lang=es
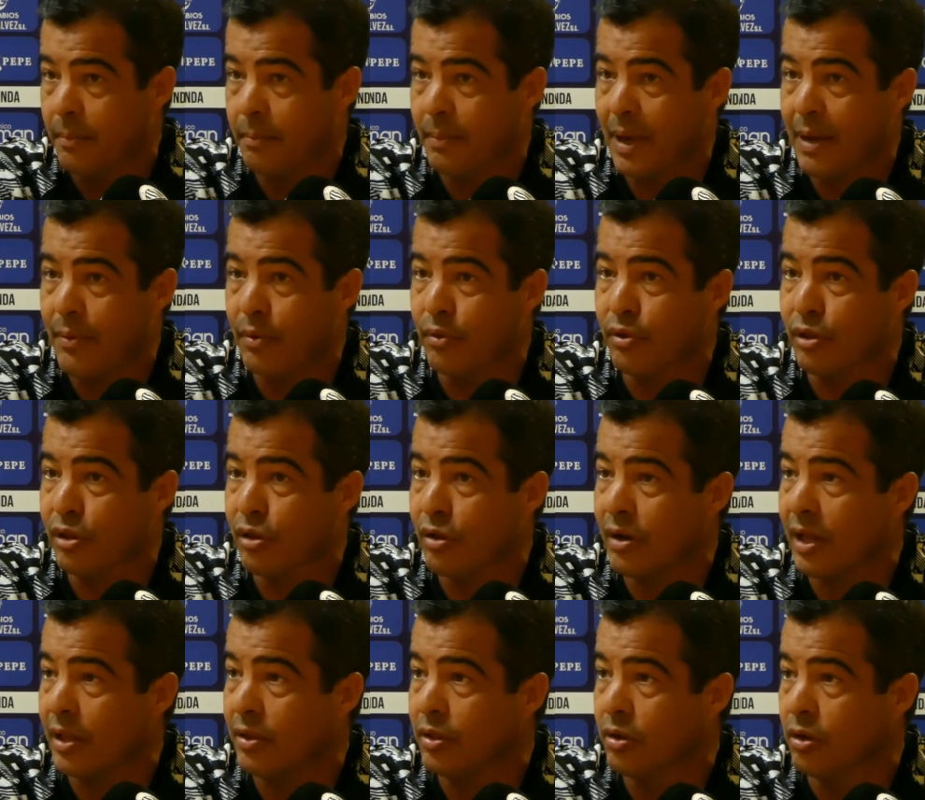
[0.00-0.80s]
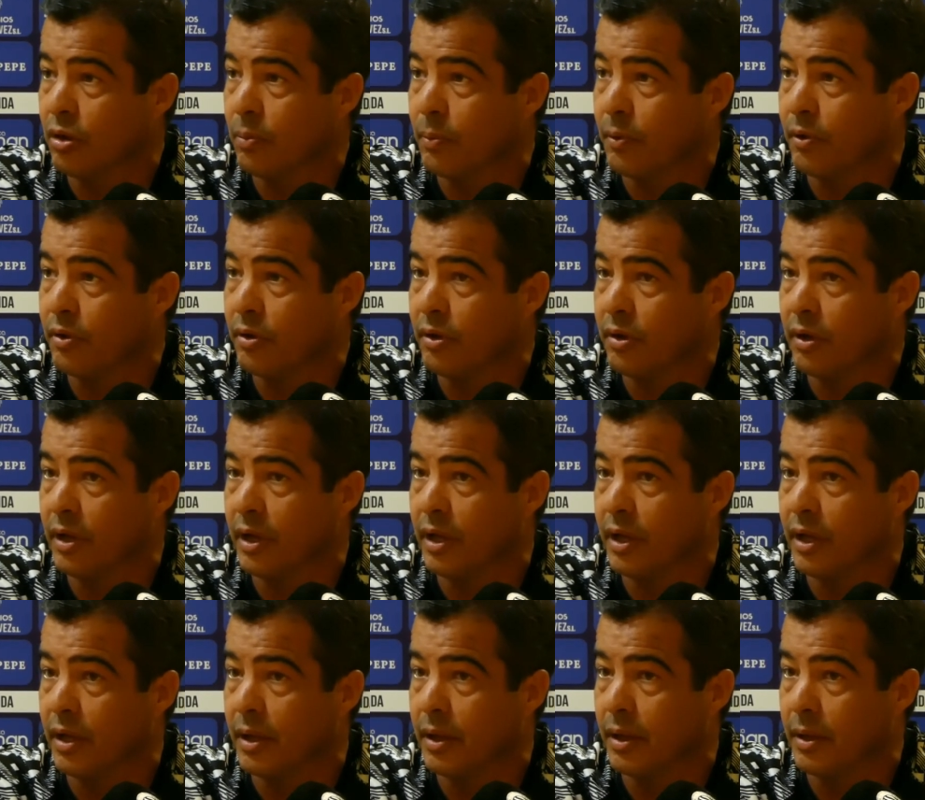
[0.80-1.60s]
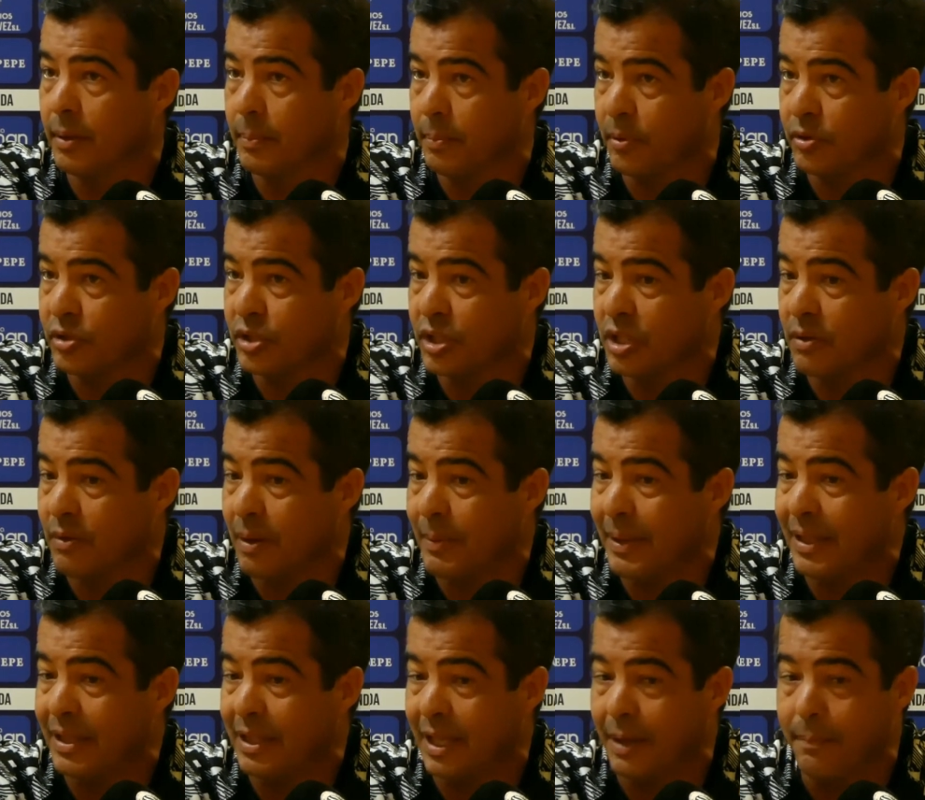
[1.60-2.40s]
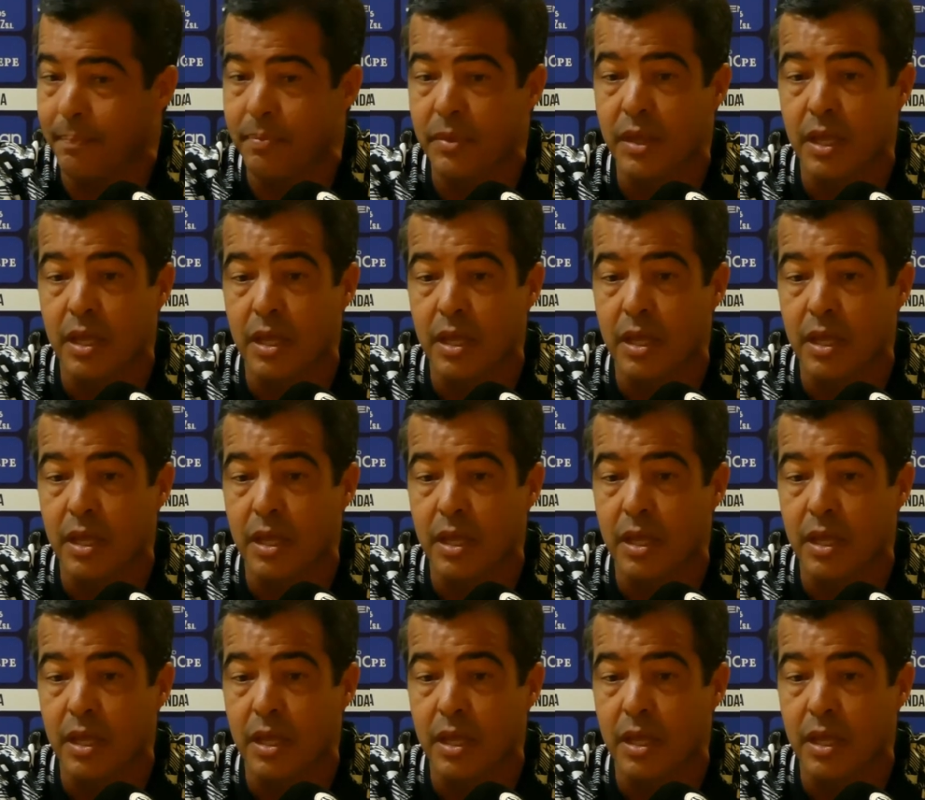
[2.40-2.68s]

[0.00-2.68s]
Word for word: va evolucionando positivamente.